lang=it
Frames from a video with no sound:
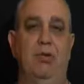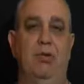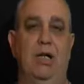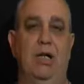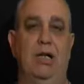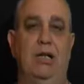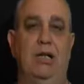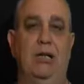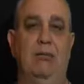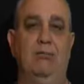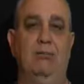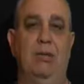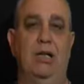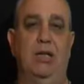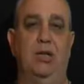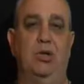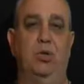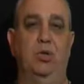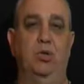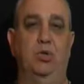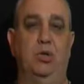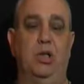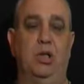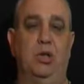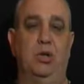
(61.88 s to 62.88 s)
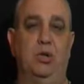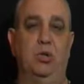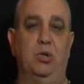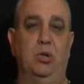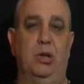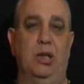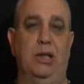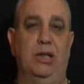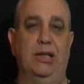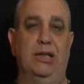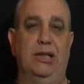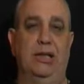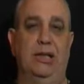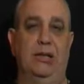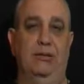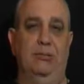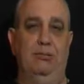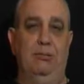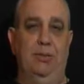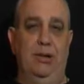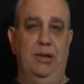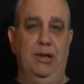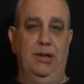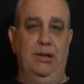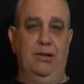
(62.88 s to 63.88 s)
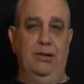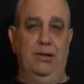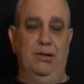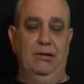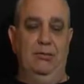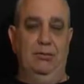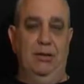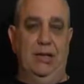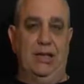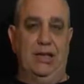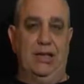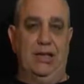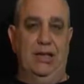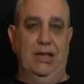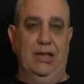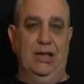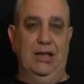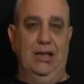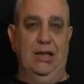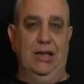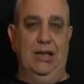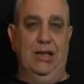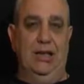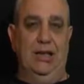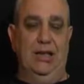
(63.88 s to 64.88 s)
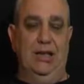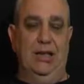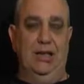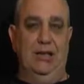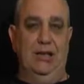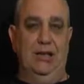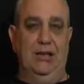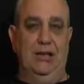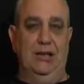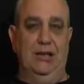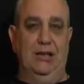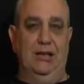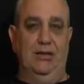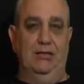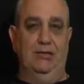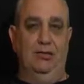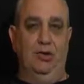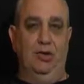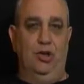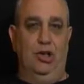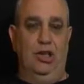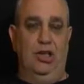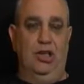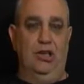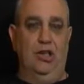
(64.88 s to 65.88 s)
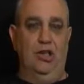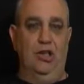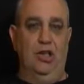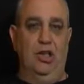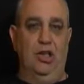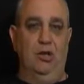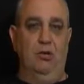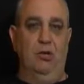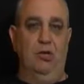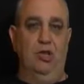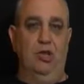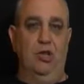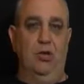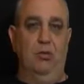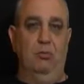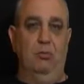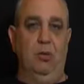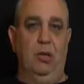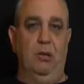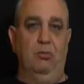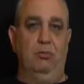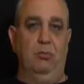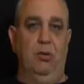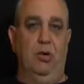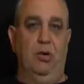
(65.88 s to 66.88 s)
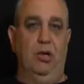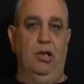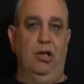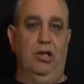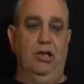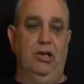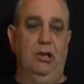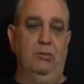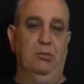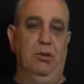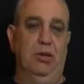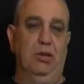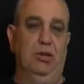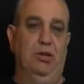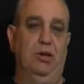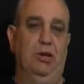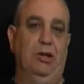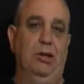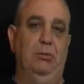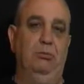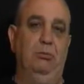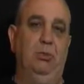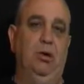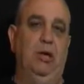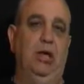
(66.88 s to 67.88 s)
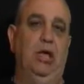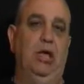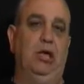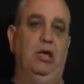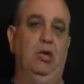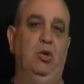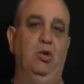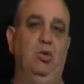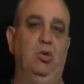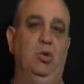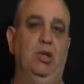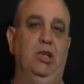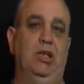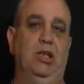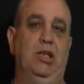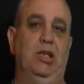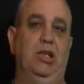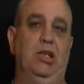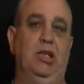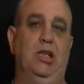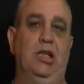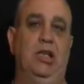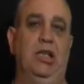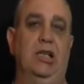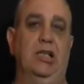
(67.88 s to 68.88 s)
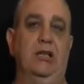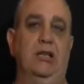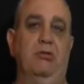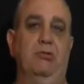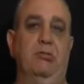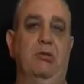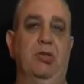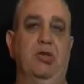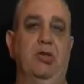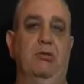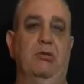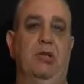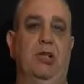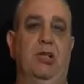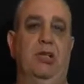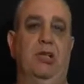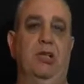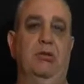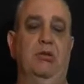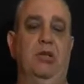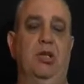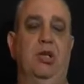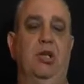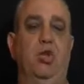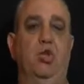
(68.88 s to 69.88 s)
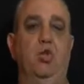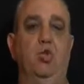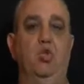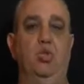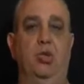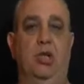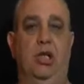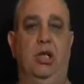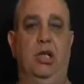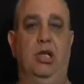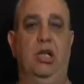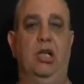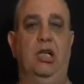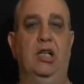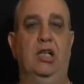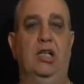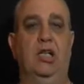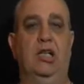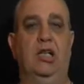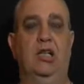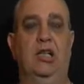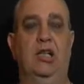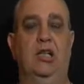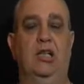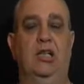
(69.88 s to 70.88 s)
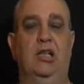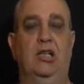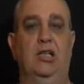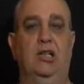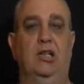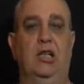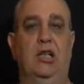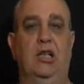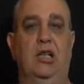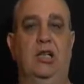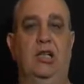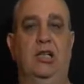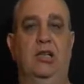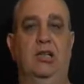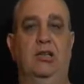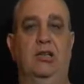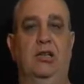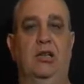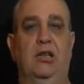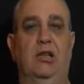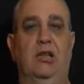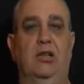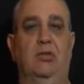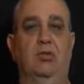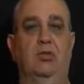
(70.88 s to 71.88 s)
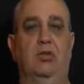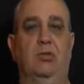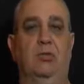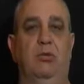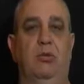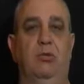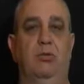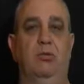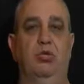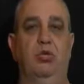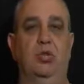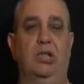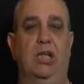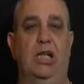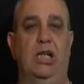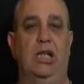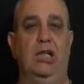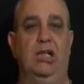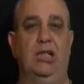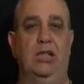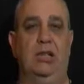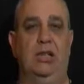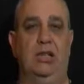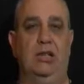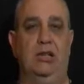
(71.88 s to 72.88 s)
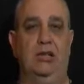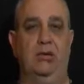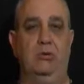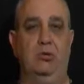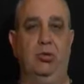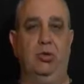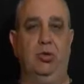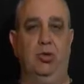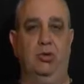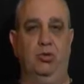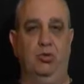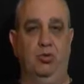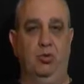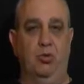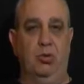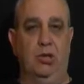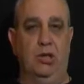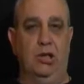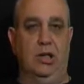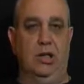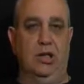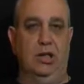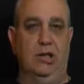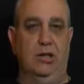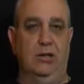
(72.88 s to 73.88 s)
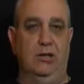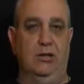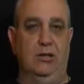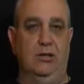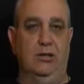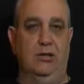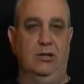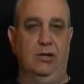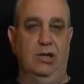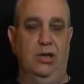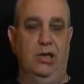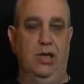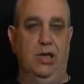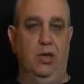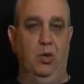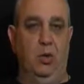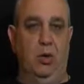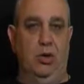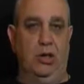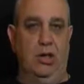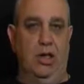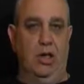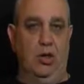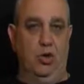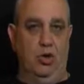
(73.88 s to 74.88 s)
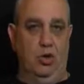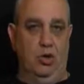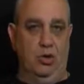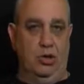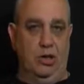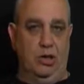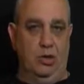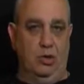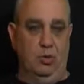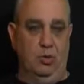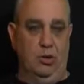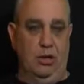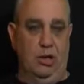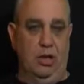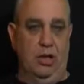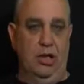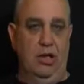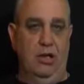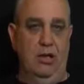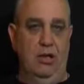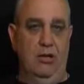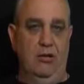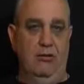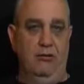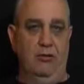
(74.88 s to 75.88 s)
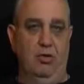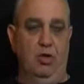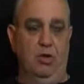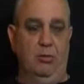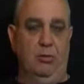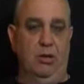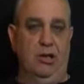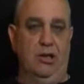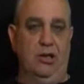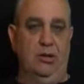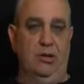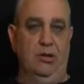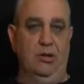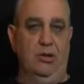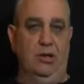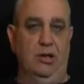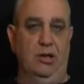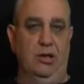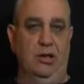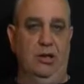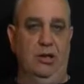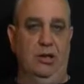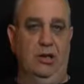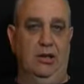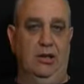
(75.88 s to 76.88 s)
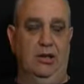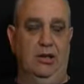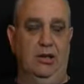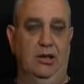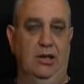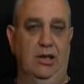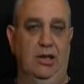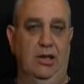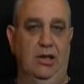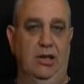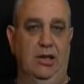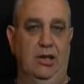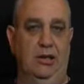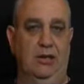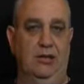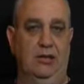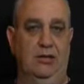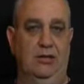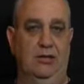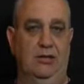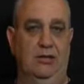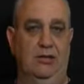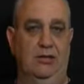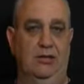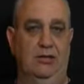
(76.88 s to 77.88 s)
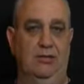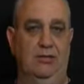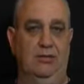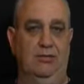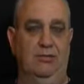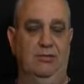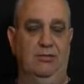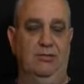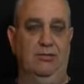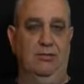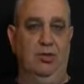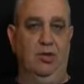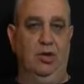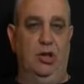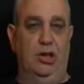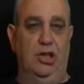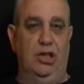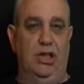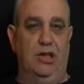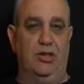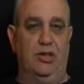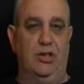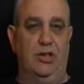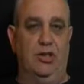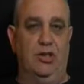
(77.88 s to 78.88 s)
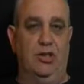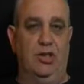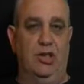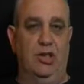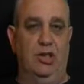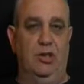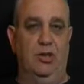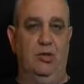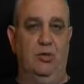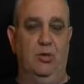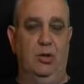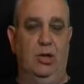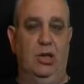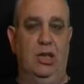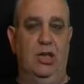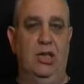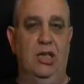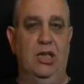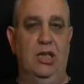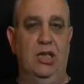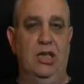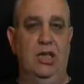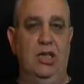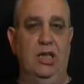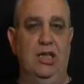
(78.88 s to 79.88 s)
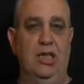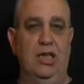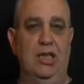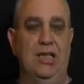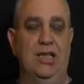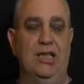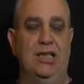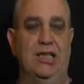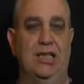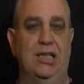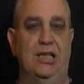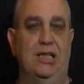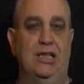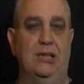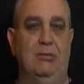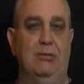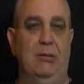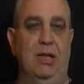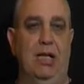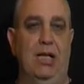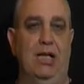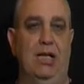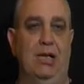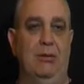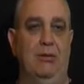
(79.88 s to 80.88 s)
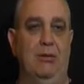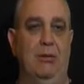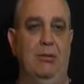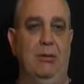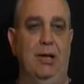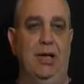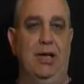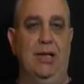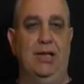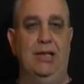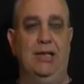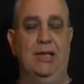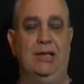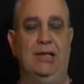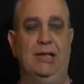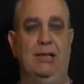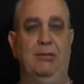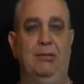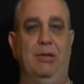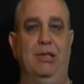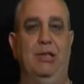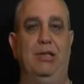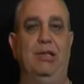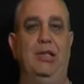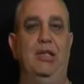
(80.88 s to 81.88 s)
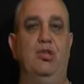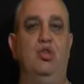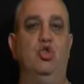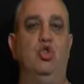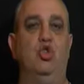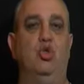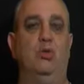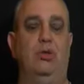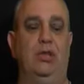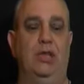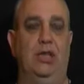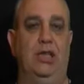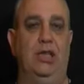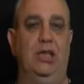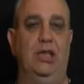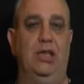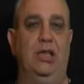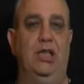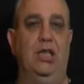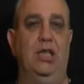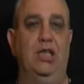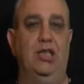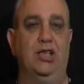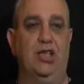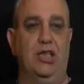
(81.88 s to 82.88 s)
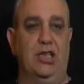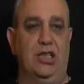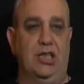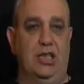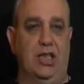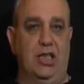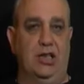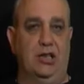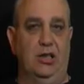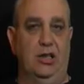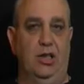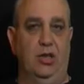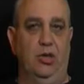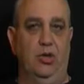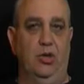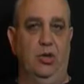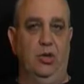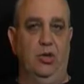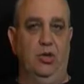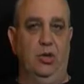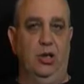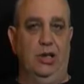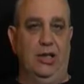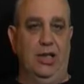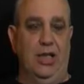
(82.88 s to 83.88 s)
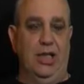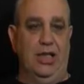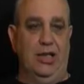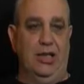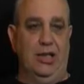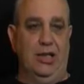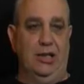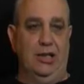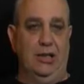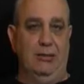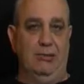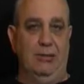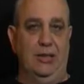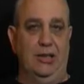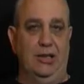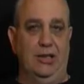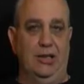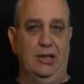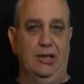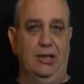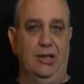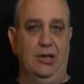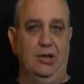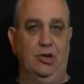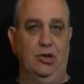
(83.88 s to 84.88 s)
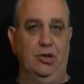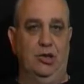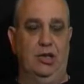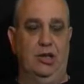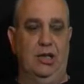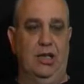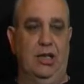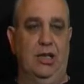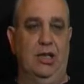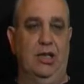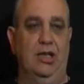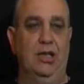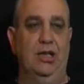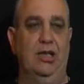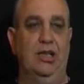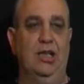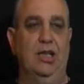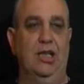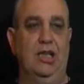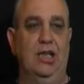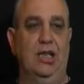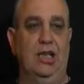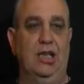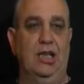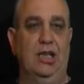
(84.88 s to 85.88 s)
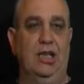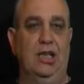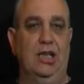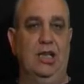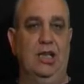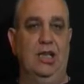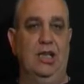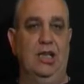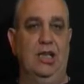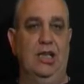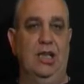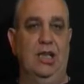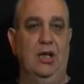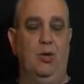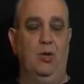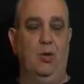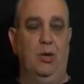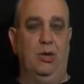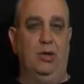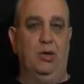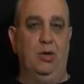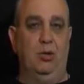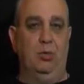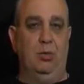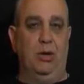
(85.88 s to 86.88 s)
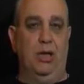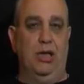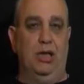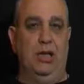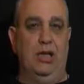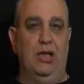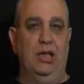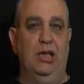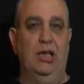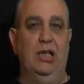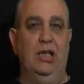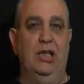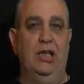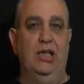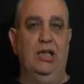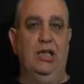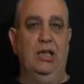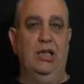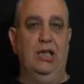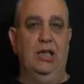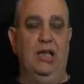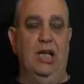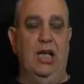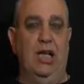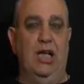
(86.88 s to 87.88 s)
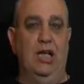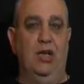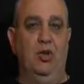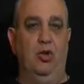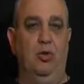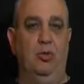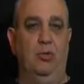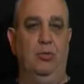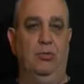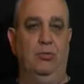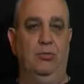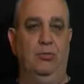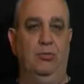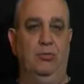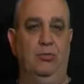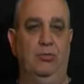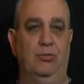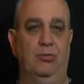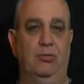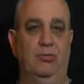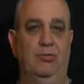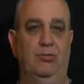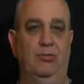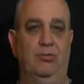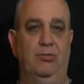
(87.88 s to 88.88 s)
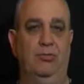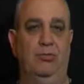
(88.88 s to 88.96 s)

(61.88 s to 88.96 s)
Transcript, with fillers: qualche battuta sulla Serie B maschile, il Fondi Casa 5 è già un bel po' che è terminato il campionato e quindi era semplicemente per chiudere eh, nel, nell'ultima puntata di Mondo Futsal eh, dire qualche cosa sulla formazione del, del Fondi Calcio 5 in settimana, mi pare esattamente giovedì, c'è stata la riunione tecnica da parte della società e a quanto pare eh, hanno mh, mm,